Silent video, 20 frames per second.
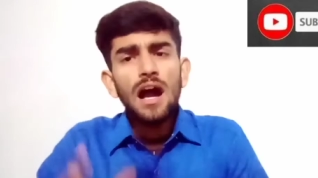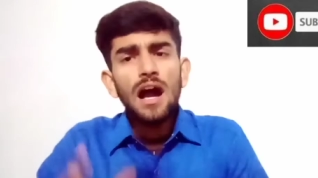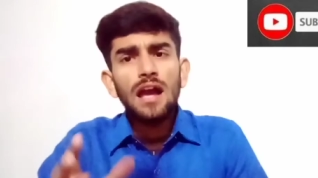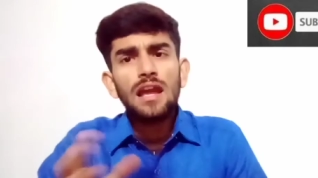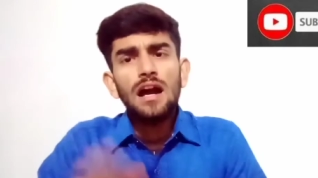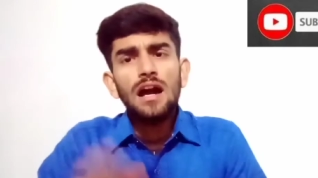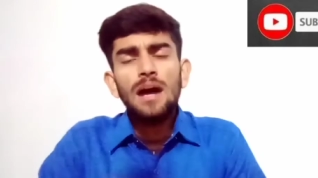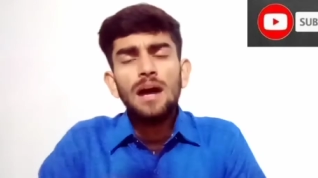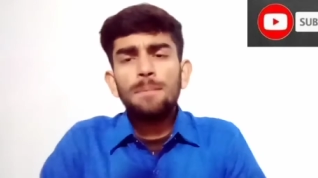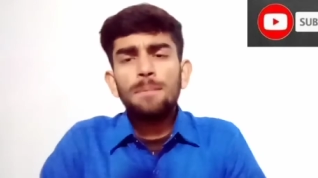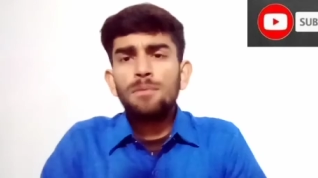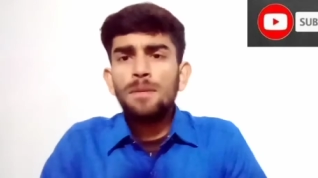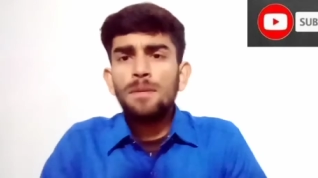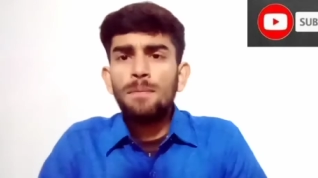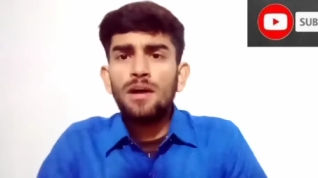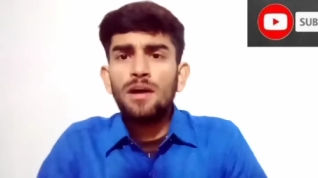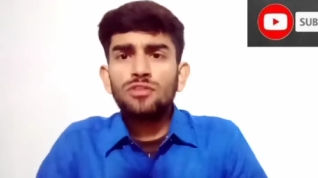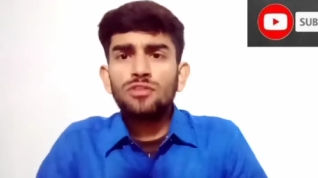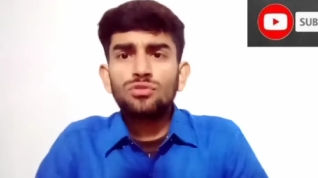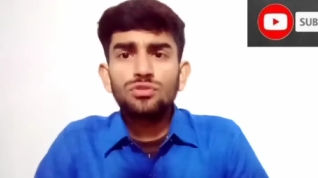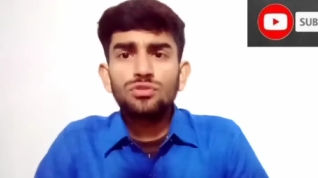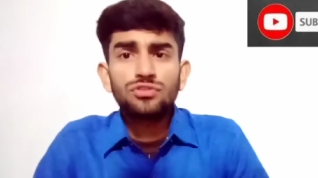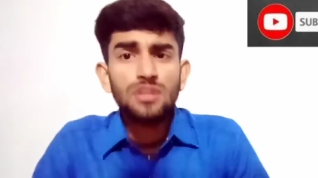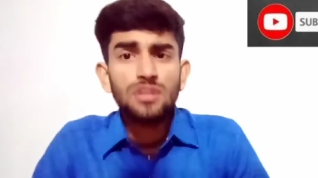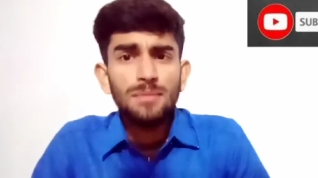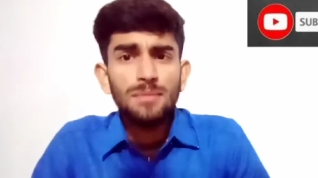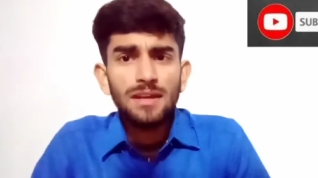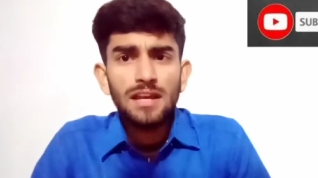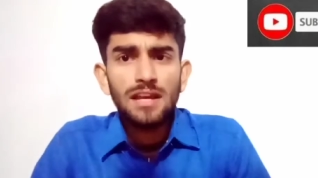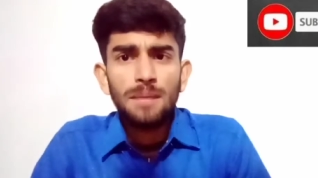अगर आपके पास
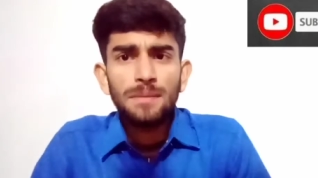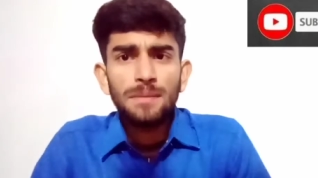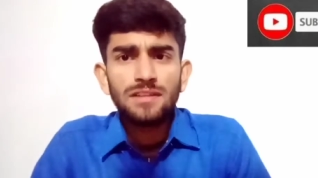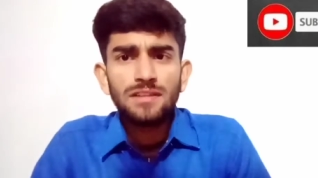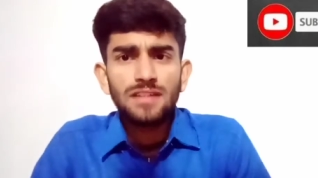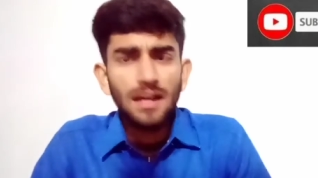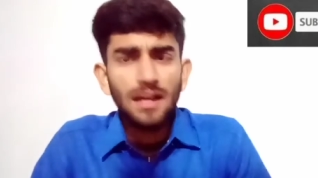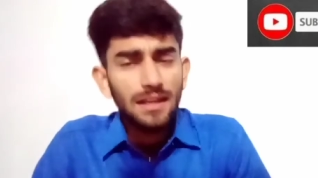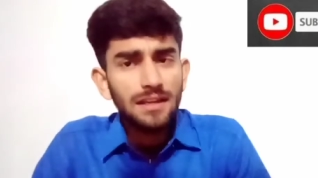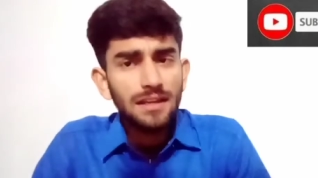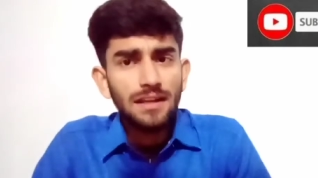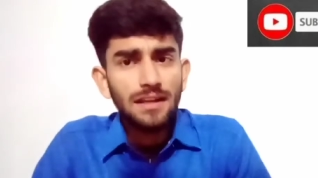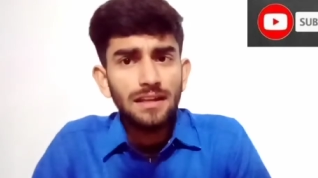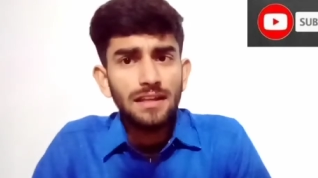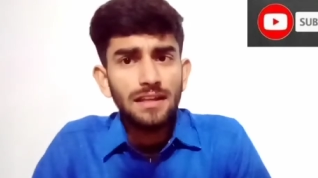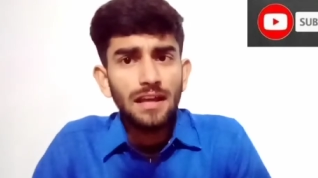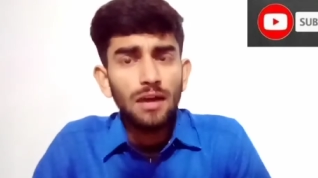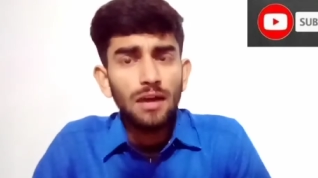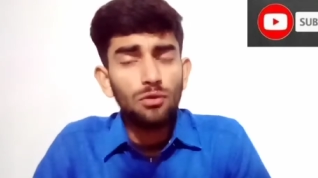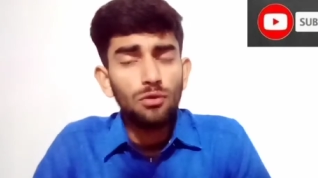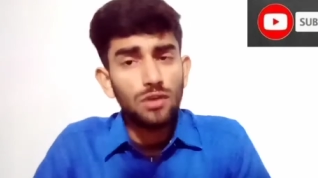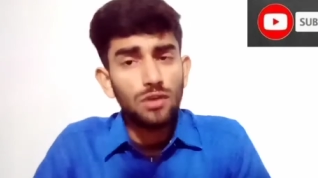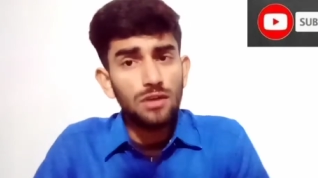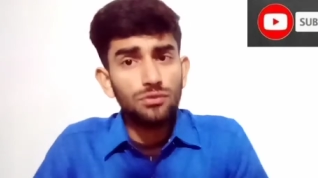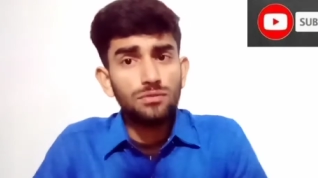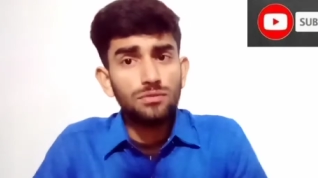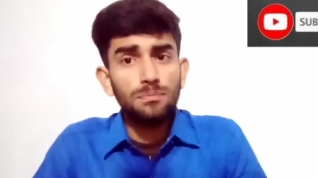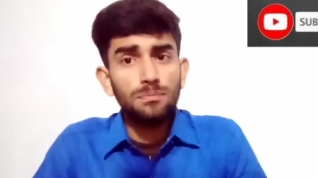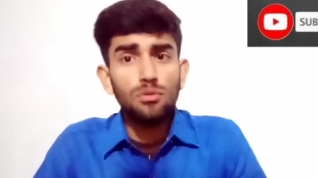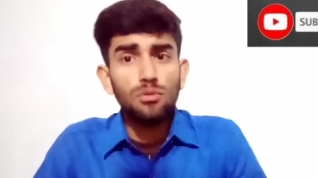कांस्टेबल की आपने तैयारी करनी है अगर
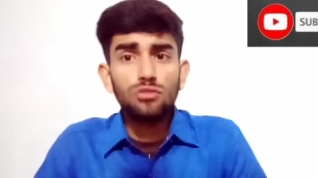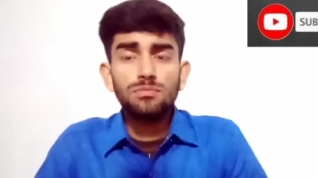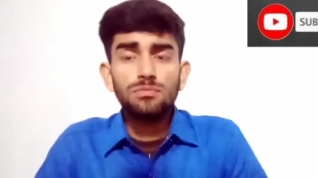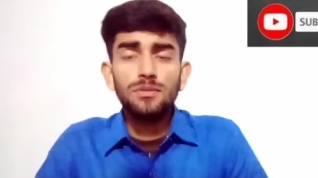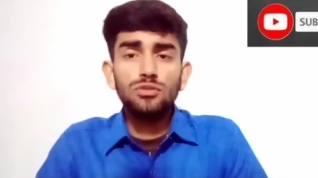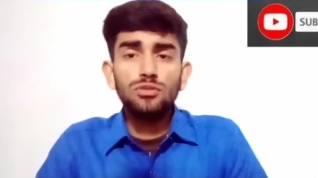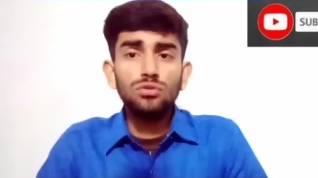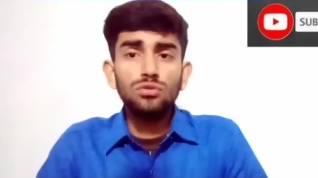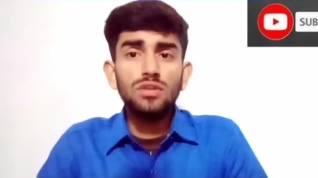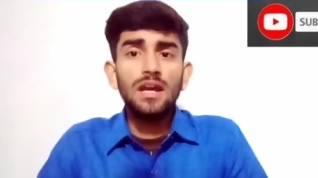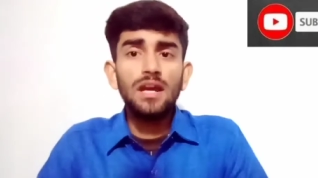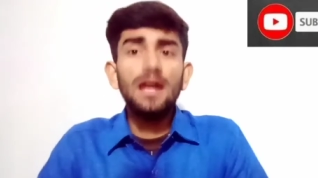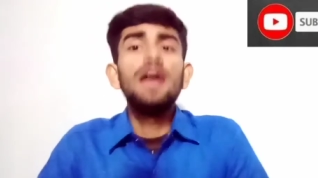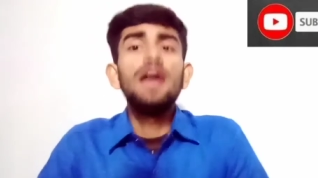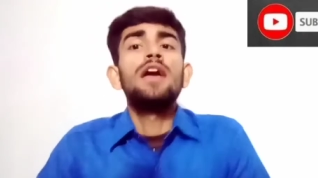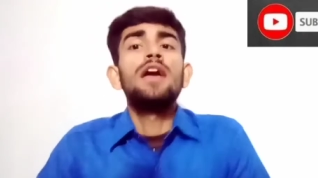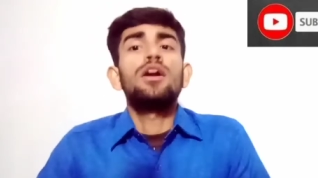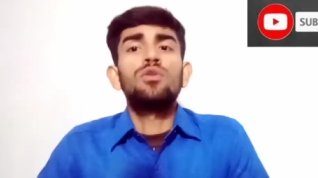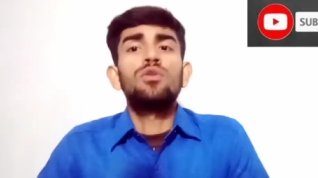उस बुक्स मौजूद हैं